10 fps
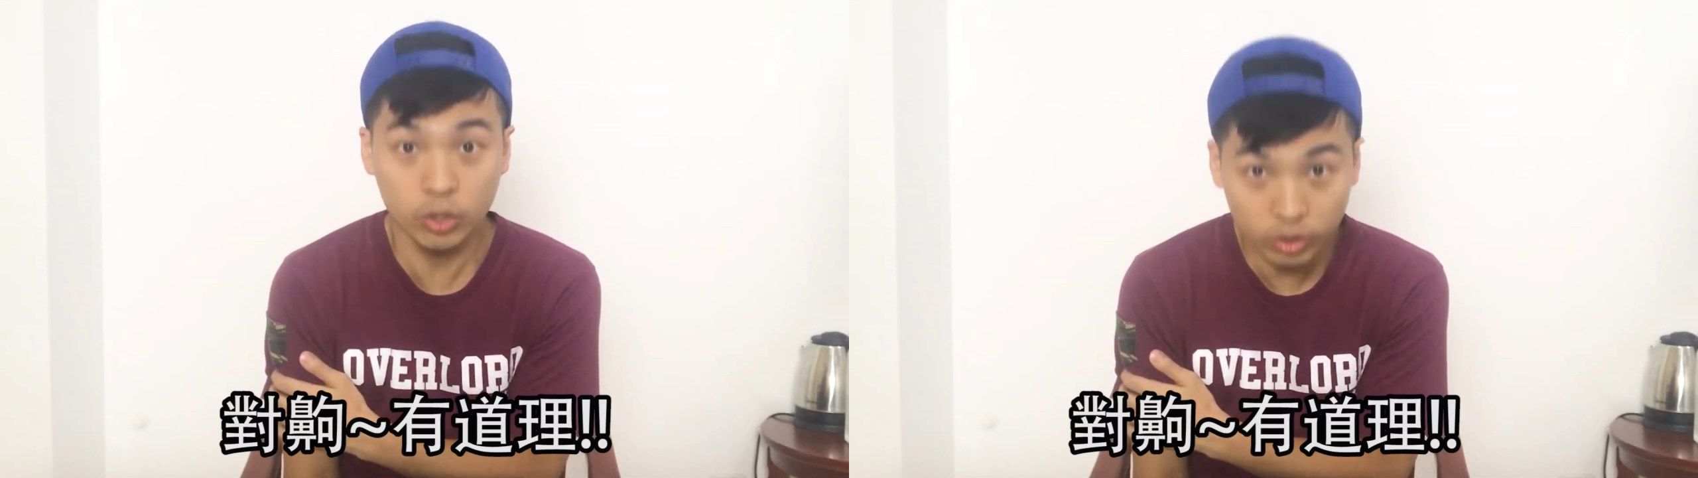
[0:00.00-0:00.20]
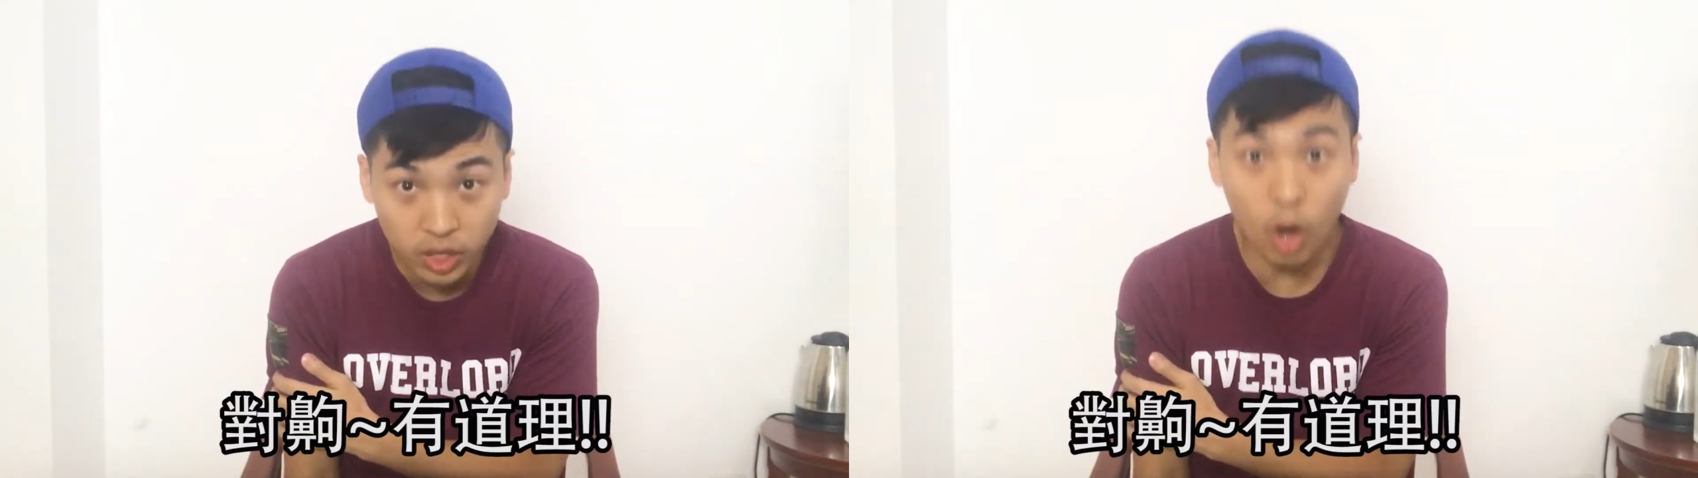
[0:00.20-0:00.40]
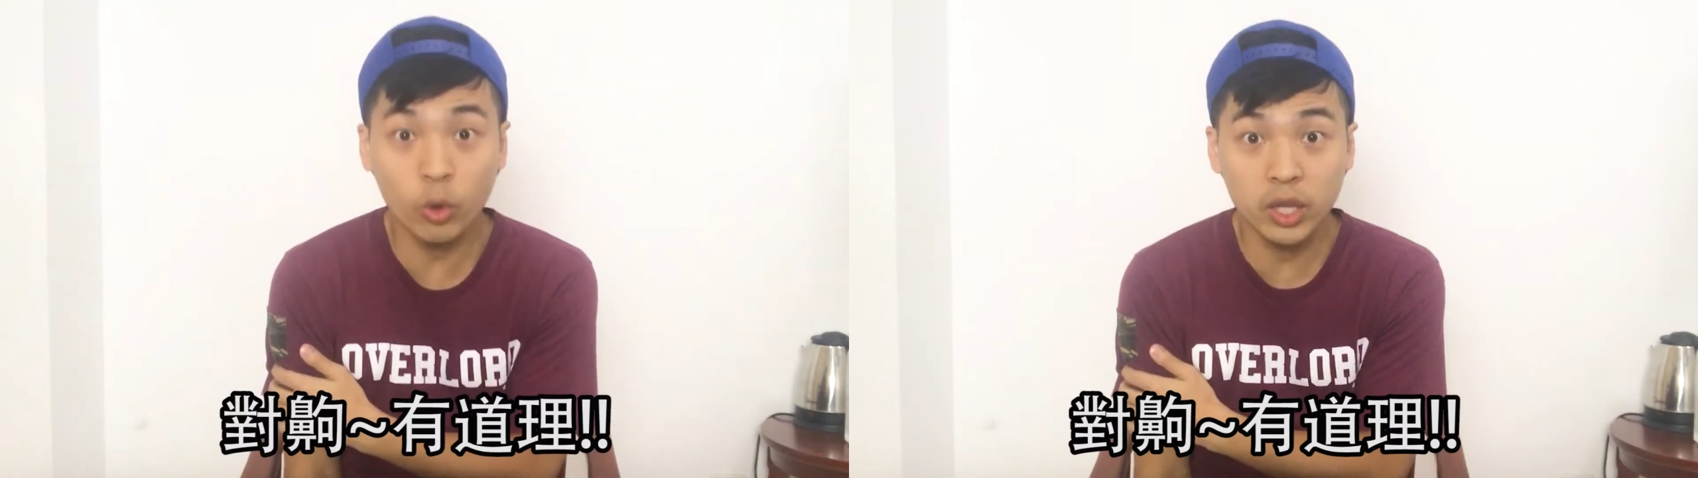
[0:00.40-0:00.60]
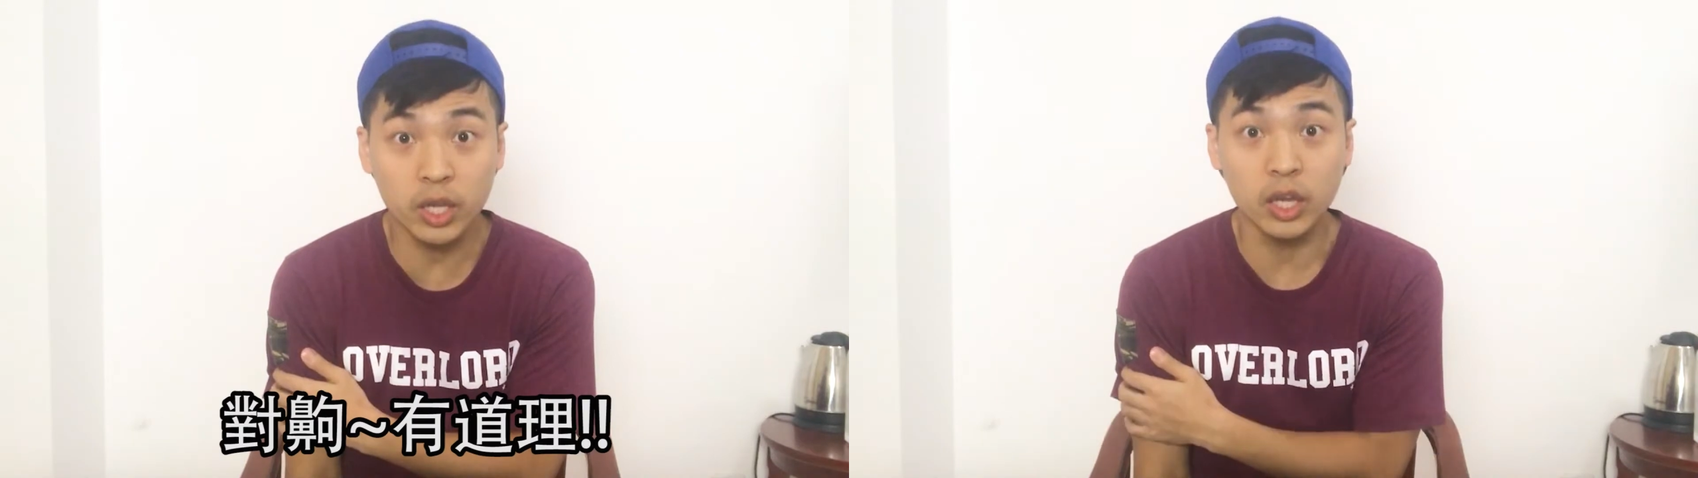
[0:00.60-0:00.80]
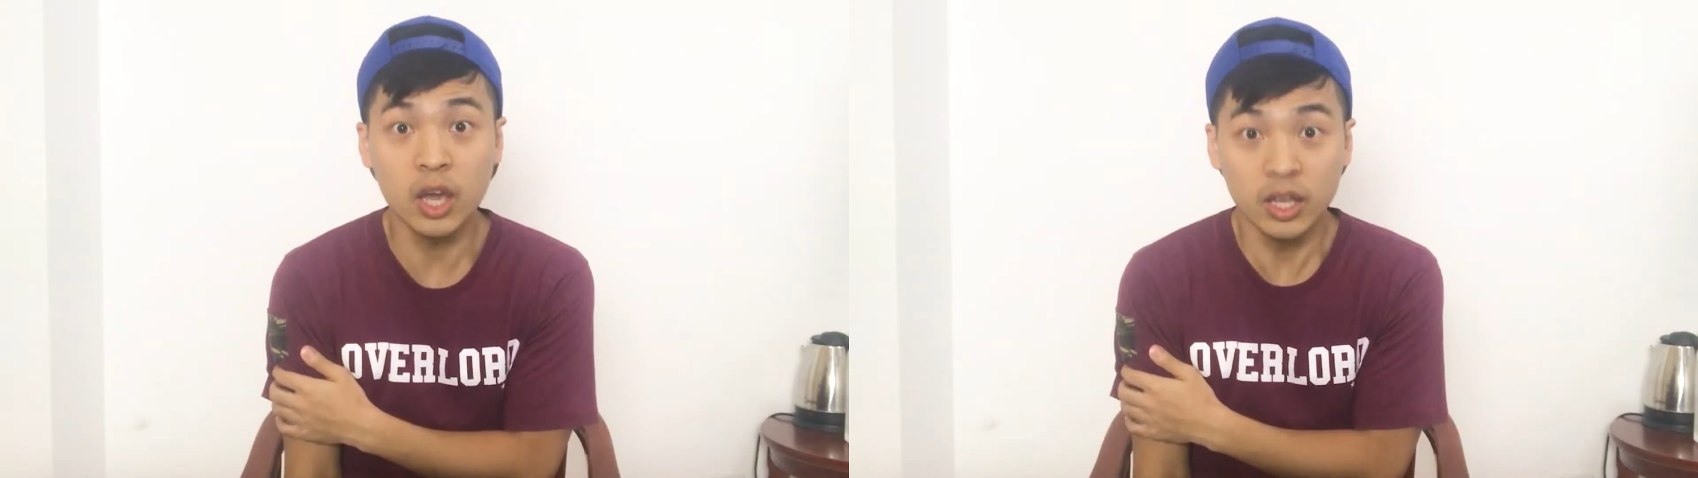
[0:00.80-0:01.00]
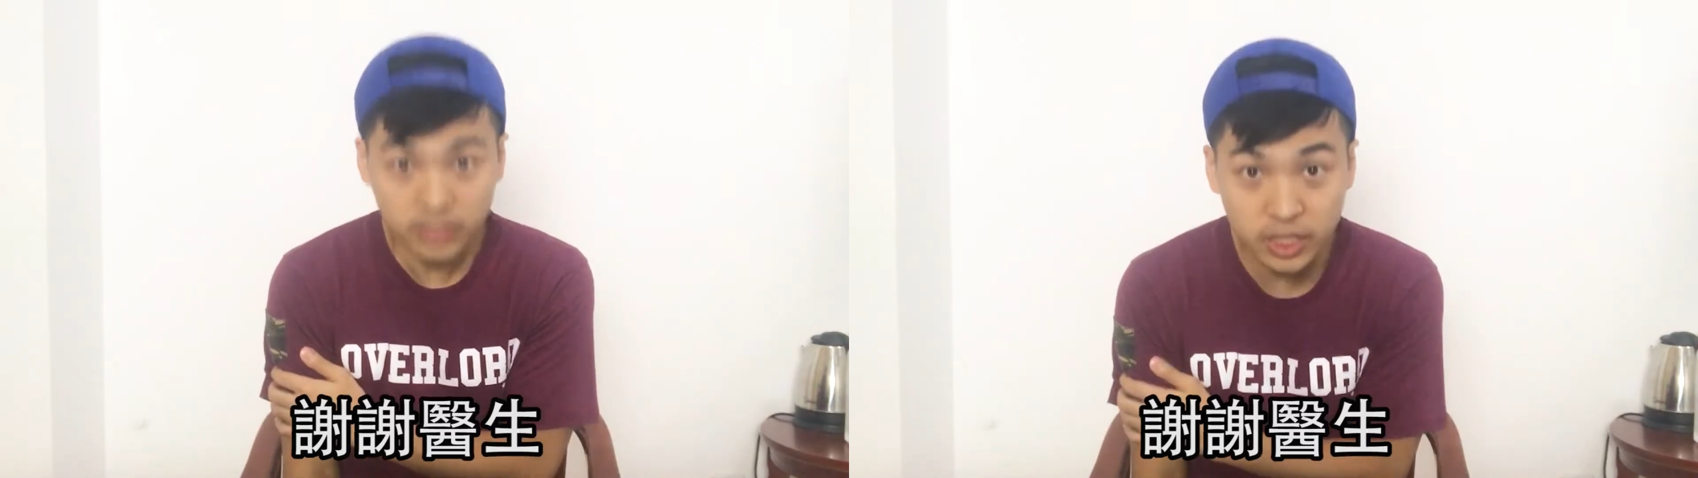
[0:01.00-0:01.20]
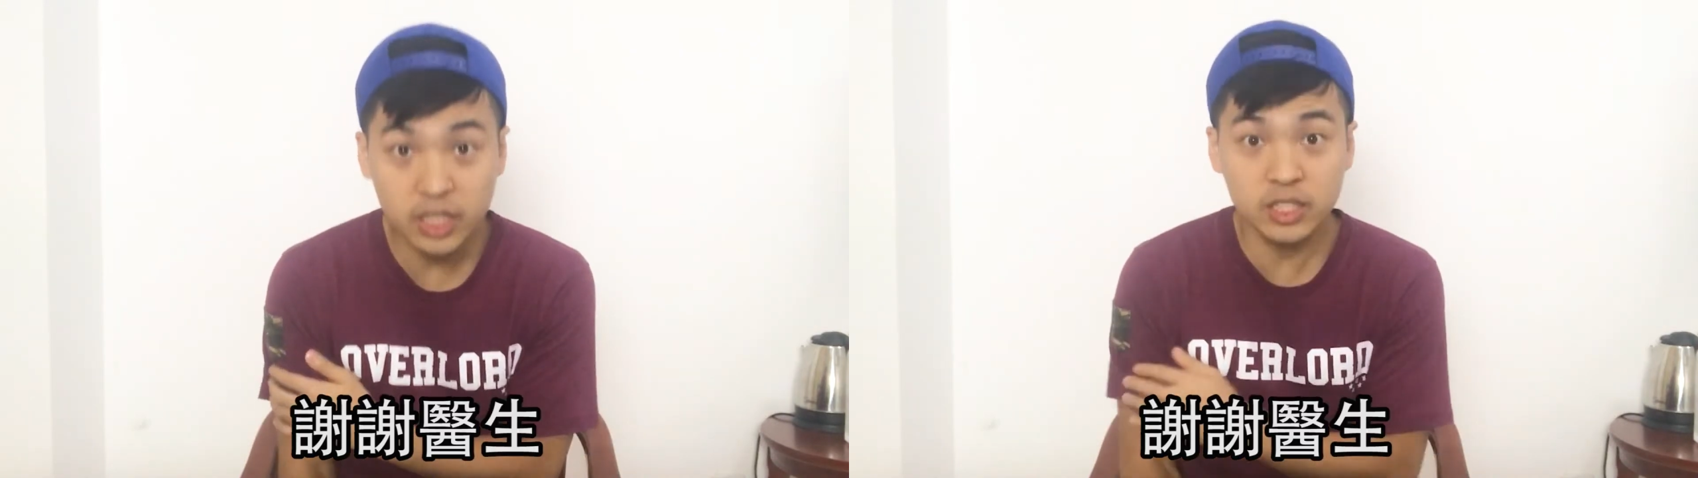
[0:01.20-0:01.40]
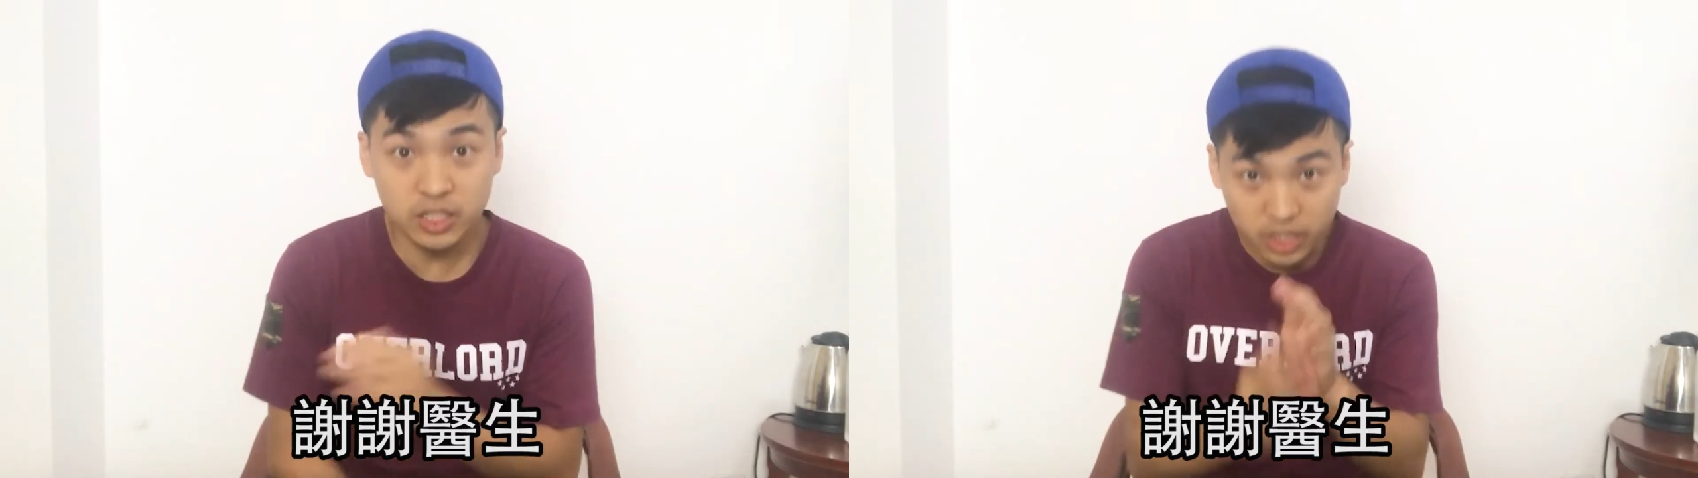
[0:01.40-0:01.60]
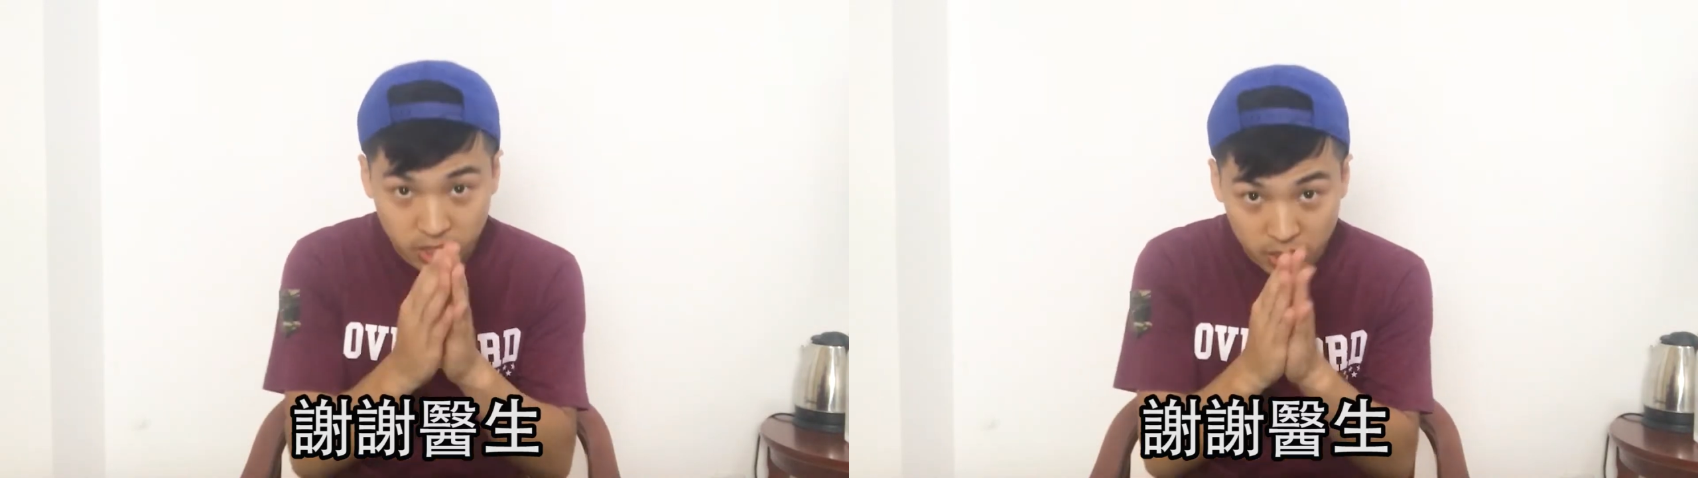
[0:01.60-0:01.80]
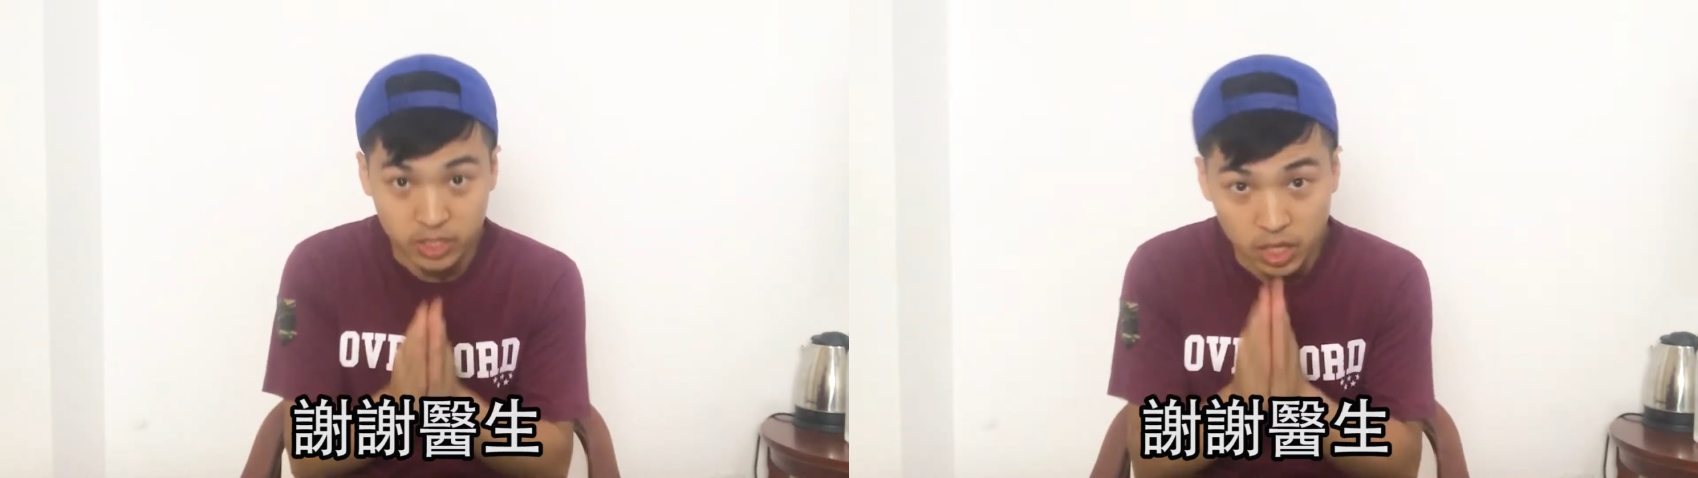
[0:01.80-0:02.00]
有道理。谢谢医生，谢谢医